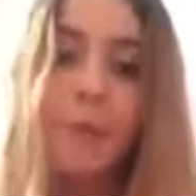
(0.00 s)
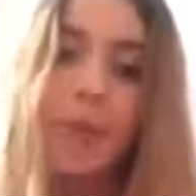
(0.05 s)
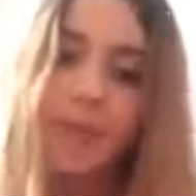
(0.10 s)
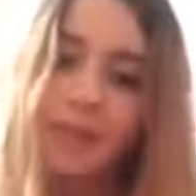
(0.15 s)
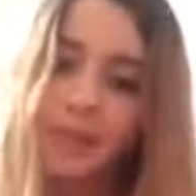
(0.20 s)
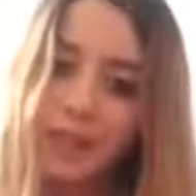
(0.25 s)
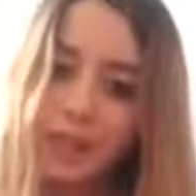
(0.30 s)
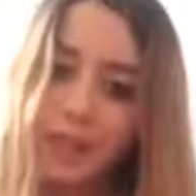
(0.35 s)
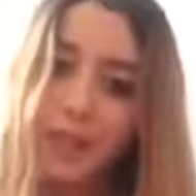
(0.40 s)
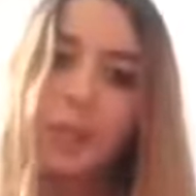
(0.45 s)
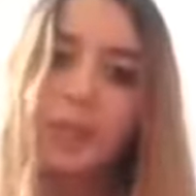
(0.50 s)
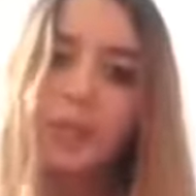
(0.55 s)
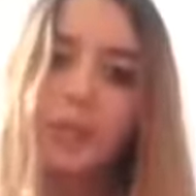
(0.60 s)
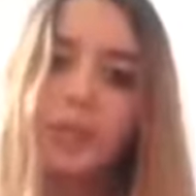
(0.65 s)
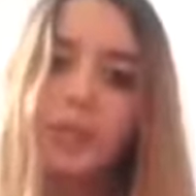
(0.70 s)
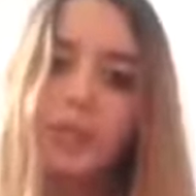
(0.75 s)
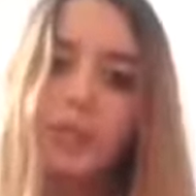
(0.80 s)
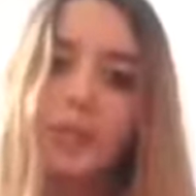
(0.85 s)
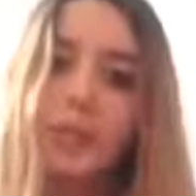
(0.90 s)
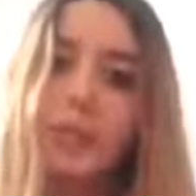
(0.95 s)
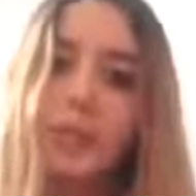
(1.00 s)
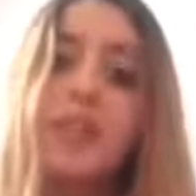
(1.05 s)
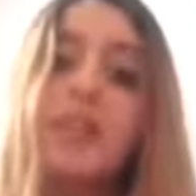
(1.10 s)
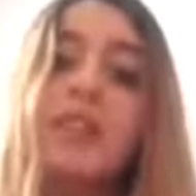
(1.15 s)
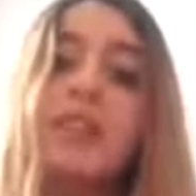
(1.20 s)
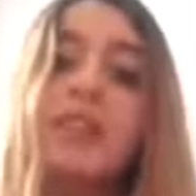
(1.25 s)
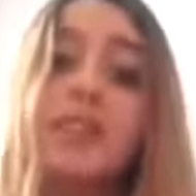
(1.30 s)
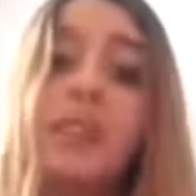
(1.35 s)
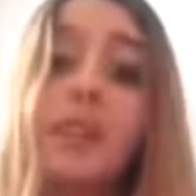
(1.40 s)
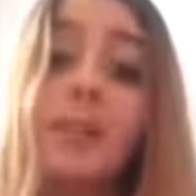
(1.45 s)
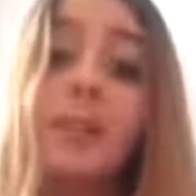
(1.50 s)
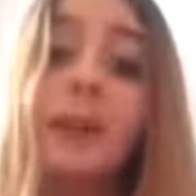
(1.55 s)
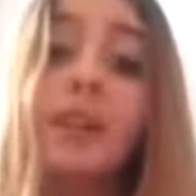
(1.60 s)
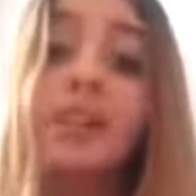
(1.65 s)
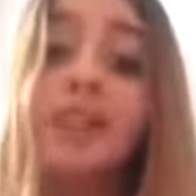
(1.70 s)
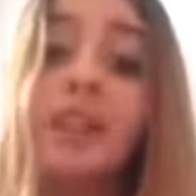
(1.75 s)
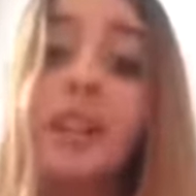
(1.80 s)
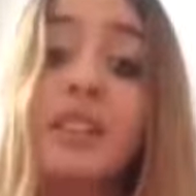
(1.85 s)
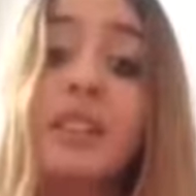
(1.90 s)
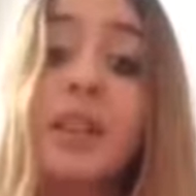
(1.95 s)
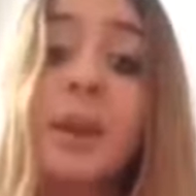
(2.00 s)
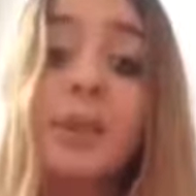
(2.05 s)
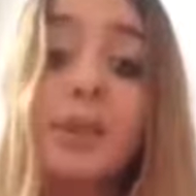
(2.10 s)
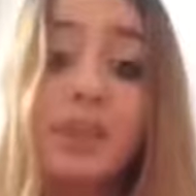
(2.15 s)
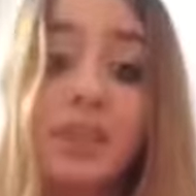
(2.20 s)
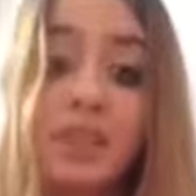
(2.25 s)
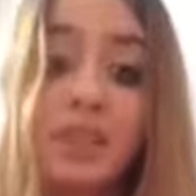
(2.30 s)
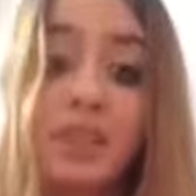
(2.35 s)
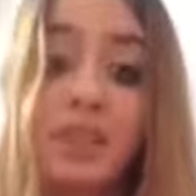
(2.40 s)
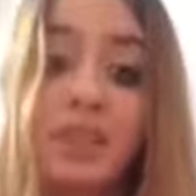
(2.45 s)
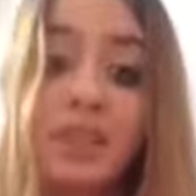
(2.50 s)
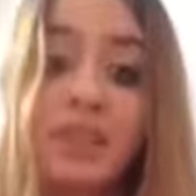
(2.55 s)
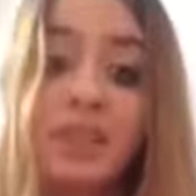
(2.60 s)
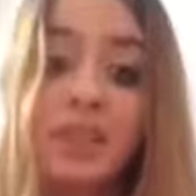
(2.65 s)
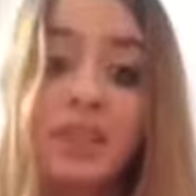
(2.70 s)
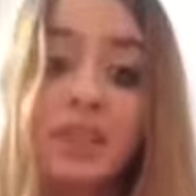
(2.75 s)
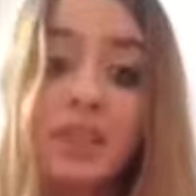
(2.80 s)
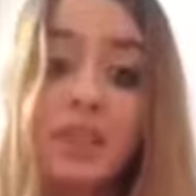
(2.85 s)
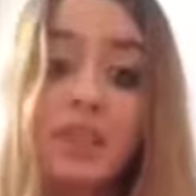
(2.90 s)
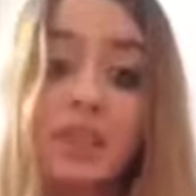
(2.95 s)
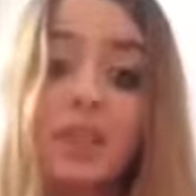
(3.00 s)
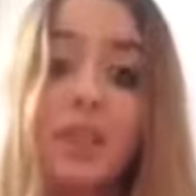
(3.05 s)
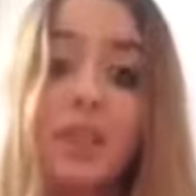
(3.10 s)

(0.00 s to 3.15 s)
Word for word: Ben de diyorum ki seni başkan yaptıracağız.